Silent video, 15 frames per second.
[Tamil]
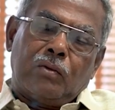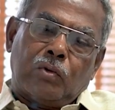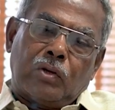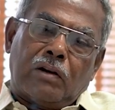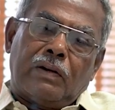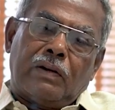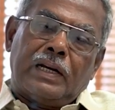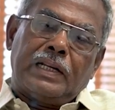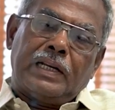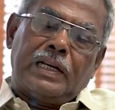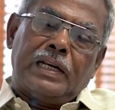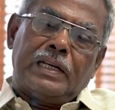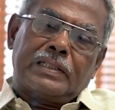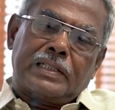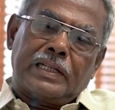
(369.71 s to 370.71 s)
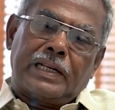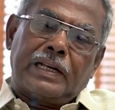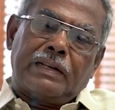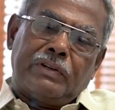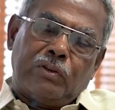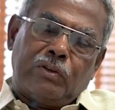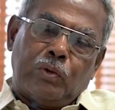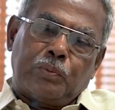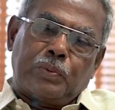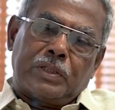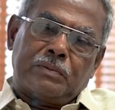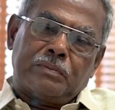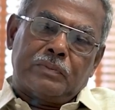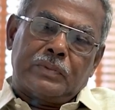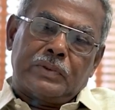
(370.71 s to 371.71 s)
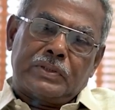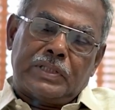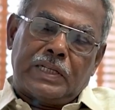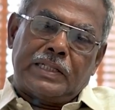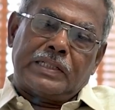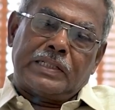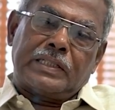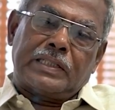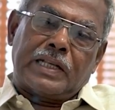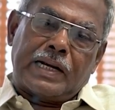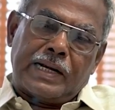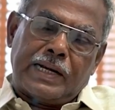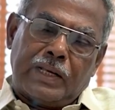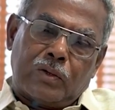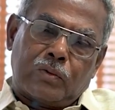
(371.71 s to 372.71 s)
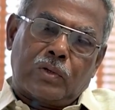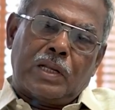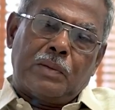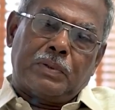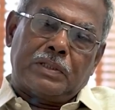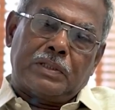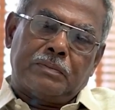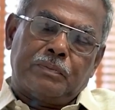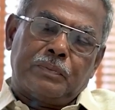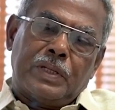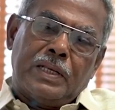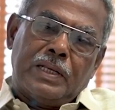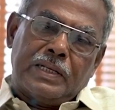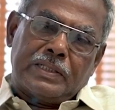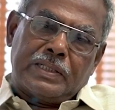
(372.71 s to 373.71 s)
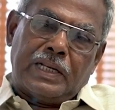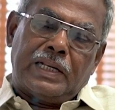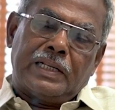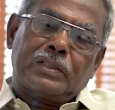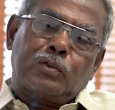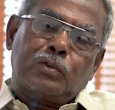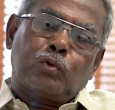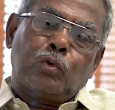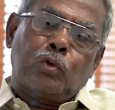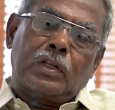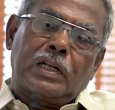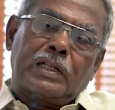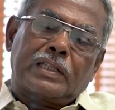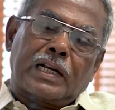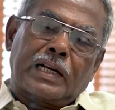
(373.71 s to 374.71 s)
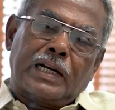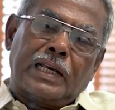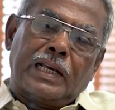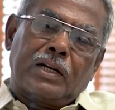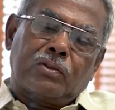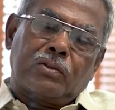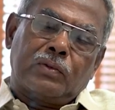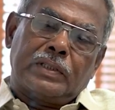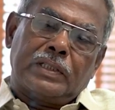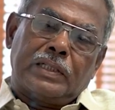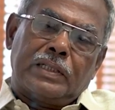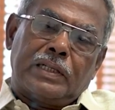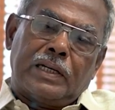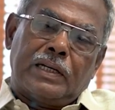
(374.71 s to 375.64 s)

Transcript: குற்றவாளிகளில் சிலரை விடுவிப்பதும் சிலருக்கு தண்டனையை குறைப்பதும் சிலருக்கு கூடுதல் தண்டனை ஆக்குவது